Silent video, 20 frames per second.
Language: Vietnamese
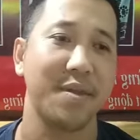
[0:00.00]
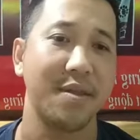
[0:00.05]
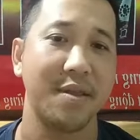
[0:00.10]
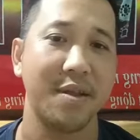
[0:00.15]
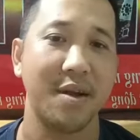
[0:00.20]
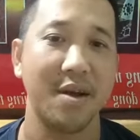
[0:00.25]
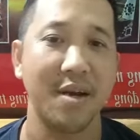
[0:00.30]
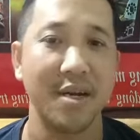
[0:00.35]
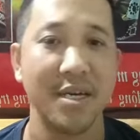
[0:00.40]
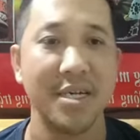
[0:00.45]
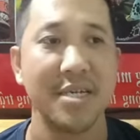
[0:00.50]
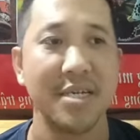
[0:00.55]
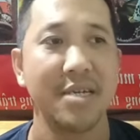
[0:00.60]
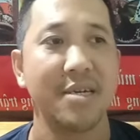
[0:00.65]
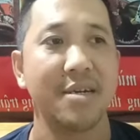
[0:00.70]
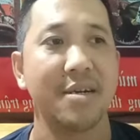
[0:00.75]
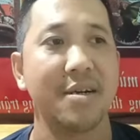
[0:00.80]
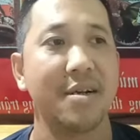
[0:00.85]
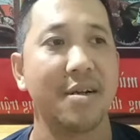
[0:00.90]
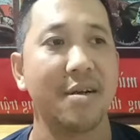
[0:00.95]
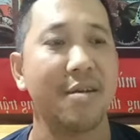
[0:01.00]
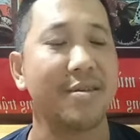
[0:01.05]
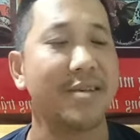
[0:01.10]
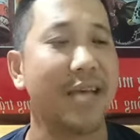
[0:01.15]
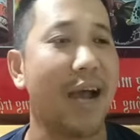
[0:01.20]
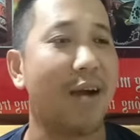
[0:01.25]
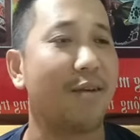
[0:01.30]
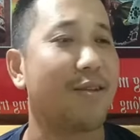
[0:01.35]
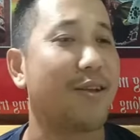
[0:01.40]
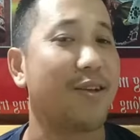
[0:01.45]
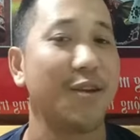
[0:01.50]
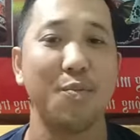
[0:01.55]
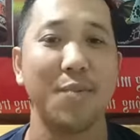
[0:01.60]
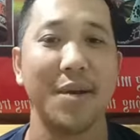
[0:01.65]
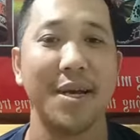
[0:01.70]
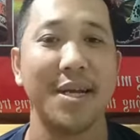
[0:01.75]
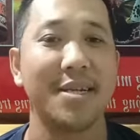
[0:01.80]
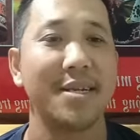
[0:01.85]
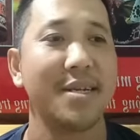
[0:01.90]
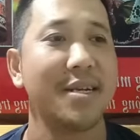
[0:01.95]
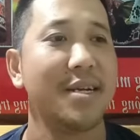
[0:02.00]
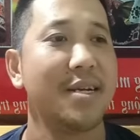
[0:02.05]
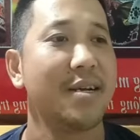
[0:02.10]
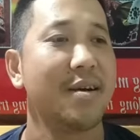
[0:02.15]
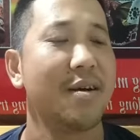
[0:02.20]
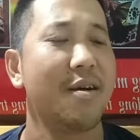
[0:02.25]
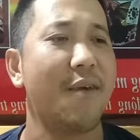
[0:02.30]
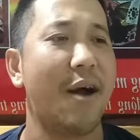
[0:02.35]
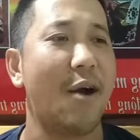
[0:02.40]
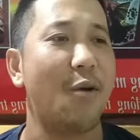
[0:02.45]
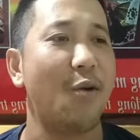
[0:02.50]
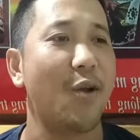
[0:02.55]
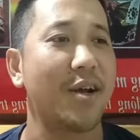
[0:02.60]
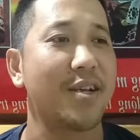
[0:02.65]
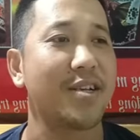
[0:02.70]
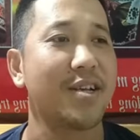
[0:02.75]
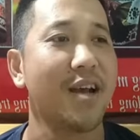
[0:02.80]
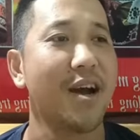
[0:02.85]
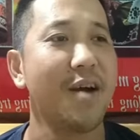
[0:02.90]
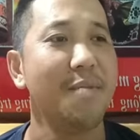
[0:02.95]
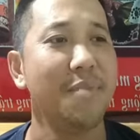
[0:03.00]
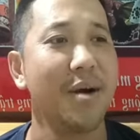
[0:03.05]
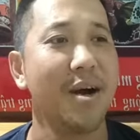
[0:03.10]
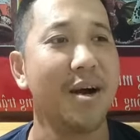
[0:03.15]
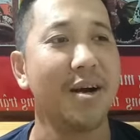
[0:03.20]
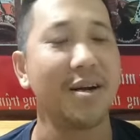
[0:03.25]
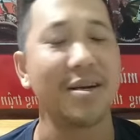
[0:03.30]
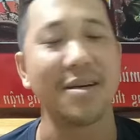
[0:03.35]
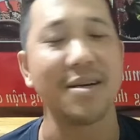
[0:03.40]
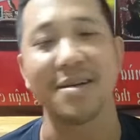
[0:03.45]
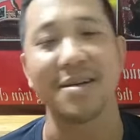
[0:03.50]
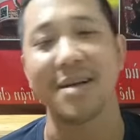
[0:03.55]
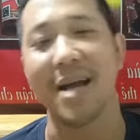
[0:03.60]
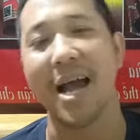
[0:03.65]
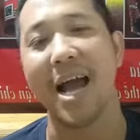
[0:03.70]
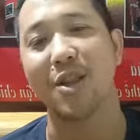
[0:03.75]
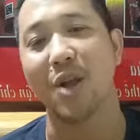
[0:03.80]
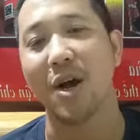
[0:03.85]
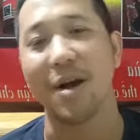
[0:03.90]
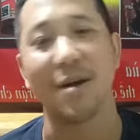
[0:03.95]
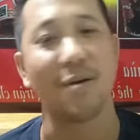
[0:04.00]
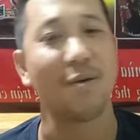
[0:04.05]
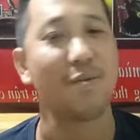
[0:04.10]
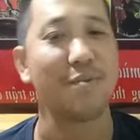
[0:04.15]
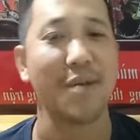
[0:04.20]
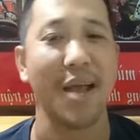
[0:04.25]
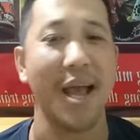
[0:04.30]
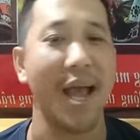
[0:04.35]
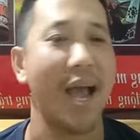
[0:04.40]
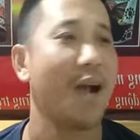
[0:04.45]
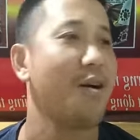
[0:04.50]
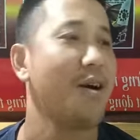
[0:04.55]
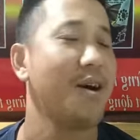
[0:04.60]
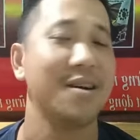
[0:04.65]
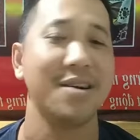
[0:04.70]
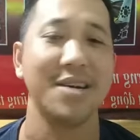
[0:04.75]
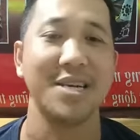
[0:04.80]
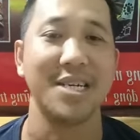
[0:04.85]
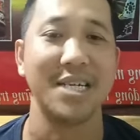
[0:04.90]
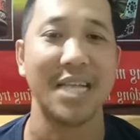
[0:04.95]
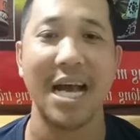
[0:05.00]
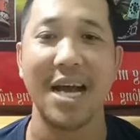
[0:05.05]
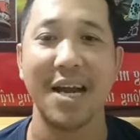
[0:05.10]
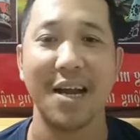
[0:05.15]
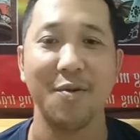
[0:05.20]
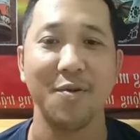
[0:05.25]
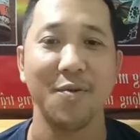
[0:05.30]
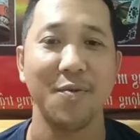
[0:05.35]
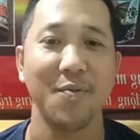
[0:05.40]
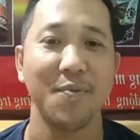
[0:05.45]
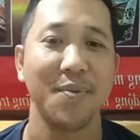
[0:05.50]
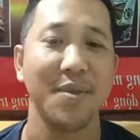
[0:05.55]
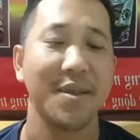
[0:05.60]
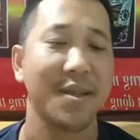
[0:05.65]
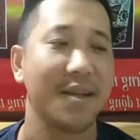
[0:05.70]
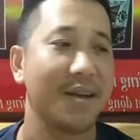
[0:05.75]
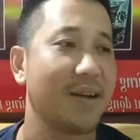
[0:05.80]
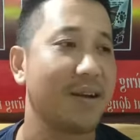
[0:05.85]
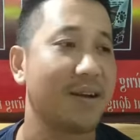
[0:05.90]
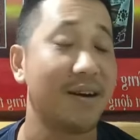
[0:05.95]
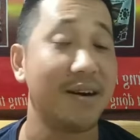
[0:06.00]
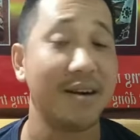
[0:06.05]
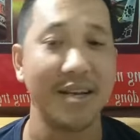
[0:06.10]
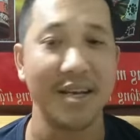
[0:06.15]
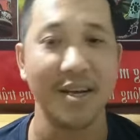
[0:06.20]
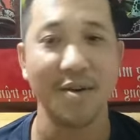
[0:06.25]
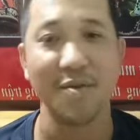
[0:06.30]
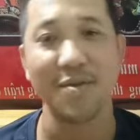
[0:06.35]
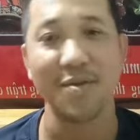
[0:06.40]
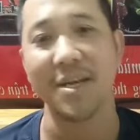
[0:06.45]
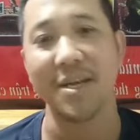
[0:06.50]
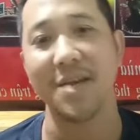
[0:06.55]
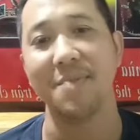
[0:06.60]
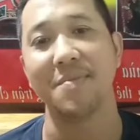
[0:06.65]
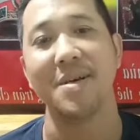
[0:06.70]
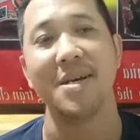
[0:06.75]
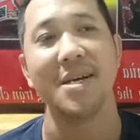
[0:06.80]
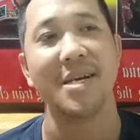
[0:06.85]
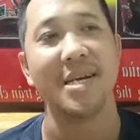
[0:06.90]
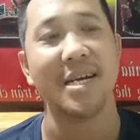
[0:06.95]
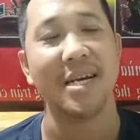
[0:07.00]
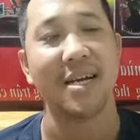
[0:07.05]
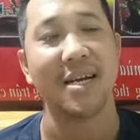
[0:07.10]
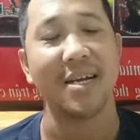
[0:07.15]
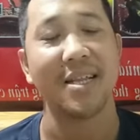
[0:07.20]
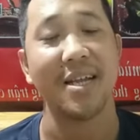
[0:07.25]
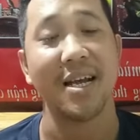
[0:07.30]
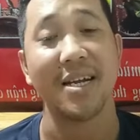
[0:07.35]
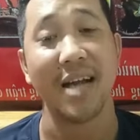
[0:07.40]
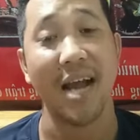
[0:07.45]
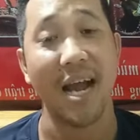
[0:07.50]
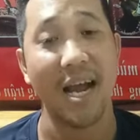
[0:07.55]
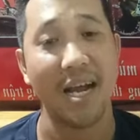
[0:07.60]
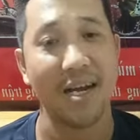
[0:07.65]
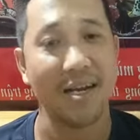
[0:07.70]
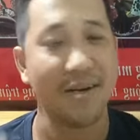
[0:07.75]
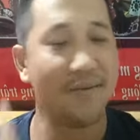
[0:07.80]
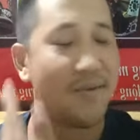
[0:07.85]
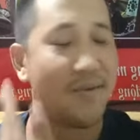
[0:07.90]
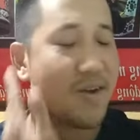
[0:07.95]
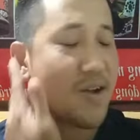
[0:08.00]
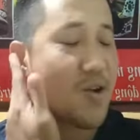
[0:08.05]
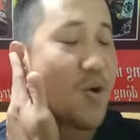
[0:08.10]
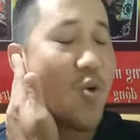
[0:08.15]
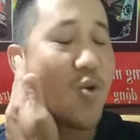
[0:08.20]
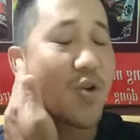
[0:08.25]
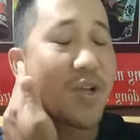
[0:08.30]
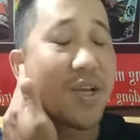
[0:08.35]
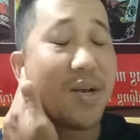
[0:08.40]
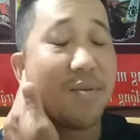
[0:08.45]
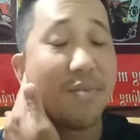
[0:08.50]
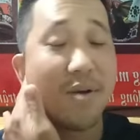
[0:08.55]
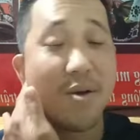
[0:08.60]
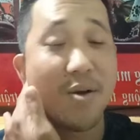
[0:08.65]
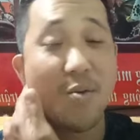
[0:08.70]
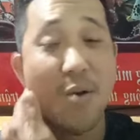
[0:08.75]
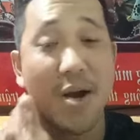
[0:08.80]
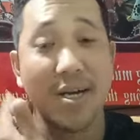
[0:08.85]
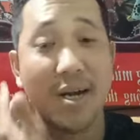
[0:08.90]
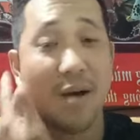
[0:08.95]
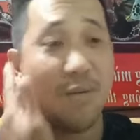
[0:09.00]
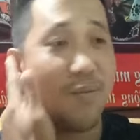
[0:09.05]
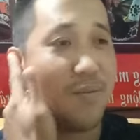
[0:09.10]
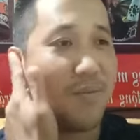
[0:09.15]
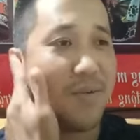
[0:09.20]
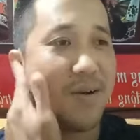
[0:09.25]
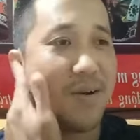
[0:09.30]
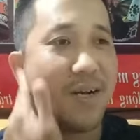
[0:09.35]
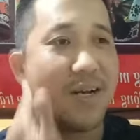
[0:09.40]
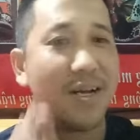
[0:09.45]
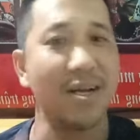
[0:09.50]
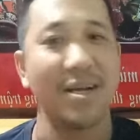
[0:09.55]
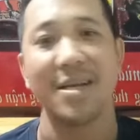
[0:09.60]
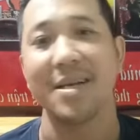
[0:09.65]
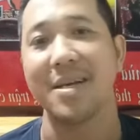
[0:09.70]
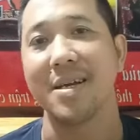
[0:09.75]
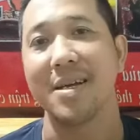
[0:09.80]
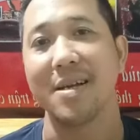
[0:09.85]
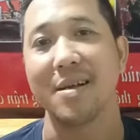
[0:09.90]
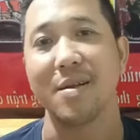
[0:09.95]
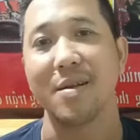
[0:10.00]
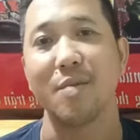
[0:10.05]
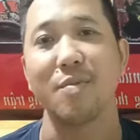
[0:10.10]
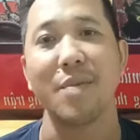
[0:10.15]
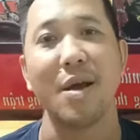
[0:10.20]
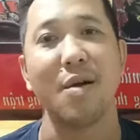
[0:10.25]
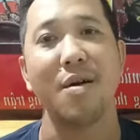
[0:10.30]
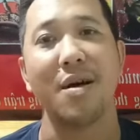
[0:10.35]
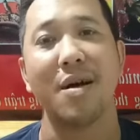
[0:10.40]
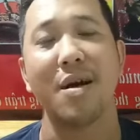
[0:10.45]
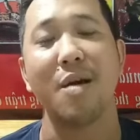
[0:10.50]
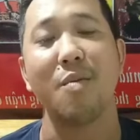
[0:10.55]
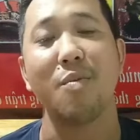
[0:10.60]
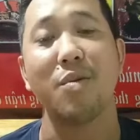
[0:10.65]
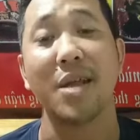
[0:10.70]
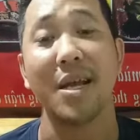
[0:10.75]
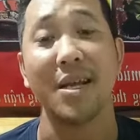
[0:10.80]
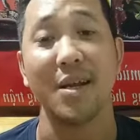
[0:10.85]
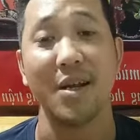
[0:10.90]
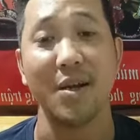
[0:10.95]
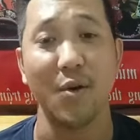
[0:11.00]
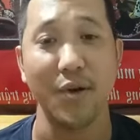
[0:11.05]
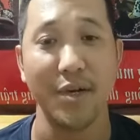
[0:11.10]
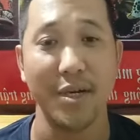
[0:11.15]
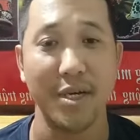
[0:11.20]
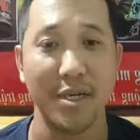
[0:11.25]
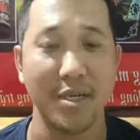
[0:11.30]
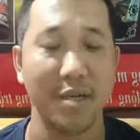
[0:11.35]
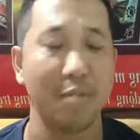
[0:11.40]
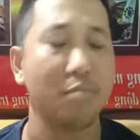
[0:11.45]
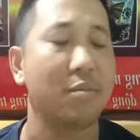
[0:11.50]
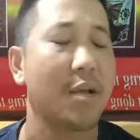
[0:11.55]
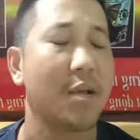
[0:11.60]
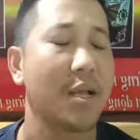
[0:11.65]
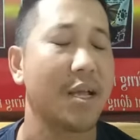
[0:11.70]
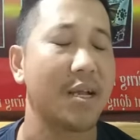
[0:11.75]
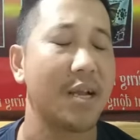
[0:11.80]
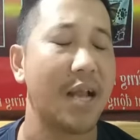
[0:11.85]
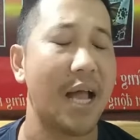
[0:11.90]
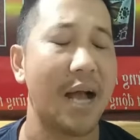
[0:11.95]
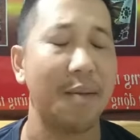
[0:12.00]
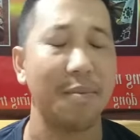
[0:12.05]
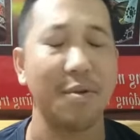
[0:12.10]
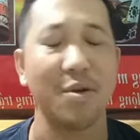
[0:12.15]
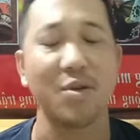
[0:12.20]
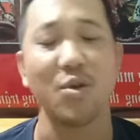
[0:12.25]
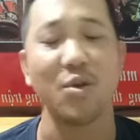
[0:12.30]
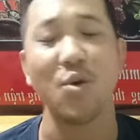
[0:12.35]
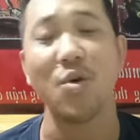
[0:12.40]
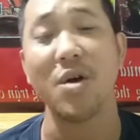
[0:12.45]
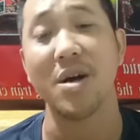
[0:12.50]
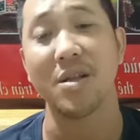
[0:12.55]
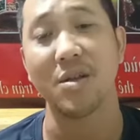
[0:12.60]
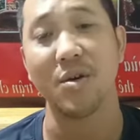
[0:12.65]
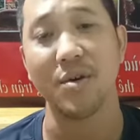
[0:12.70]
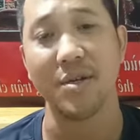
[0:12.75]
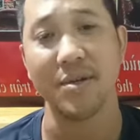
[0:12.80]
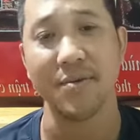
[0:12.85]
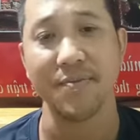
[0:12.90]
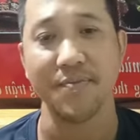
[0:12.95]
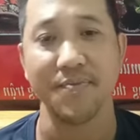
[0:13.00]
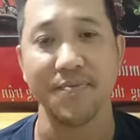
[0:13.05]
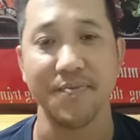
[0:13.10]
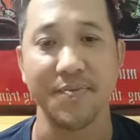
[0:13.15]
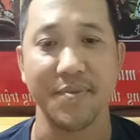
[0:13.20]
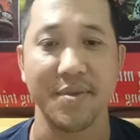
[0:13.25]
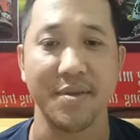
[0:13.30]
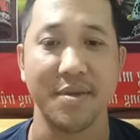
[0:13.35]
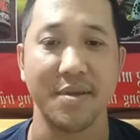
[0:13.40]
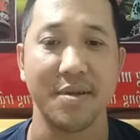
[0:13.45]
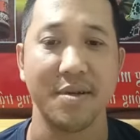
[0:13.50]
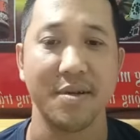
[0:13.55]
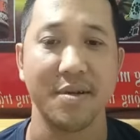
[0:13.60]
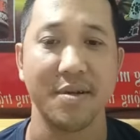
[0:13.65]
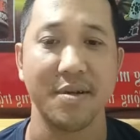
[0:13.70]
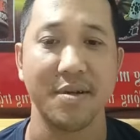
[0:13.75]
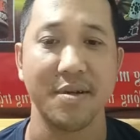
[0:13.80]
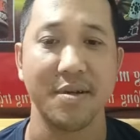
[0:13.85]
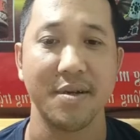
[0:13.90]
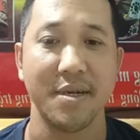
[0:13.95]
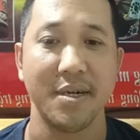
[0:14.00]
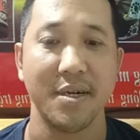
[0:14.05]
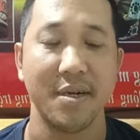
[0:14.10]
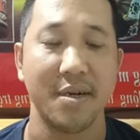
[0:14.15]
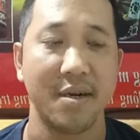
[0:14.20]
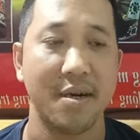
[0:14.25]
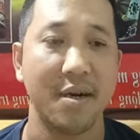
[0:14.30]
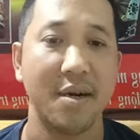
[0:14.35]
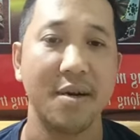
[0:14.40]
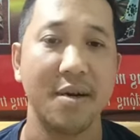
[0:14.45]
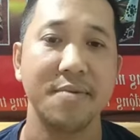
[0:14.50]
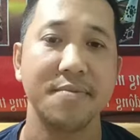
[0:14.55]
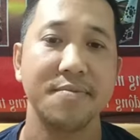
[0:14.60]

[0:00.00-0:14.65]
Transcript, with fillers: Đó, nó chả có tác dụng gì hết. Có vào lực sớm hơn được 2 tuần cũng chả có hơn người ta đâu. Cái cơ địa con chim, cái thể trạng và cái cốt con chim là cái quan trọng. Chúng ta không có thay đổi được, chúng ta chỉ làm nó tốt hơn thôi. Đó.